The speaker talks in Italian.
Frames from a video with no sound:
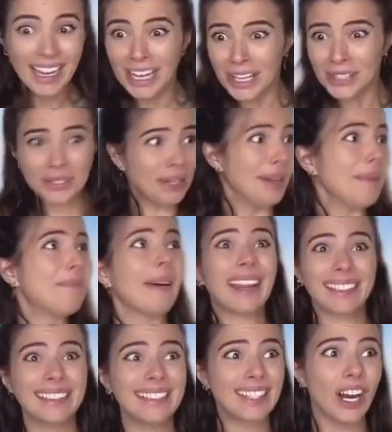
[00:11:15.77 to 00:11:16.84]
Sono in
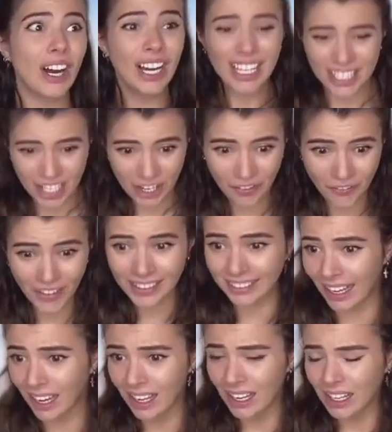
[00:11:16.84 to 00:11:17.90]
paradiso! Ce l'ho fatta!
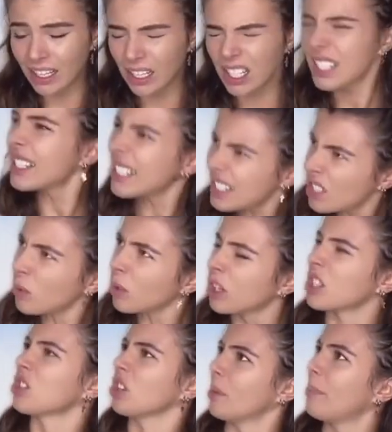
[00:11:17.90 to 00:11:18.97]
E Sei sicuro che
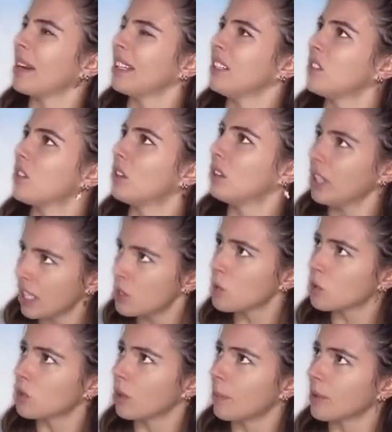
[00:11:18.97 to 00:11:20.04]
sono in paradiso? È
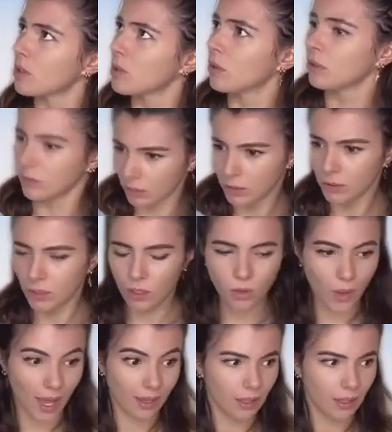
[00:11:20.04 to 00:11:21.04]
giusto il posto? Ok.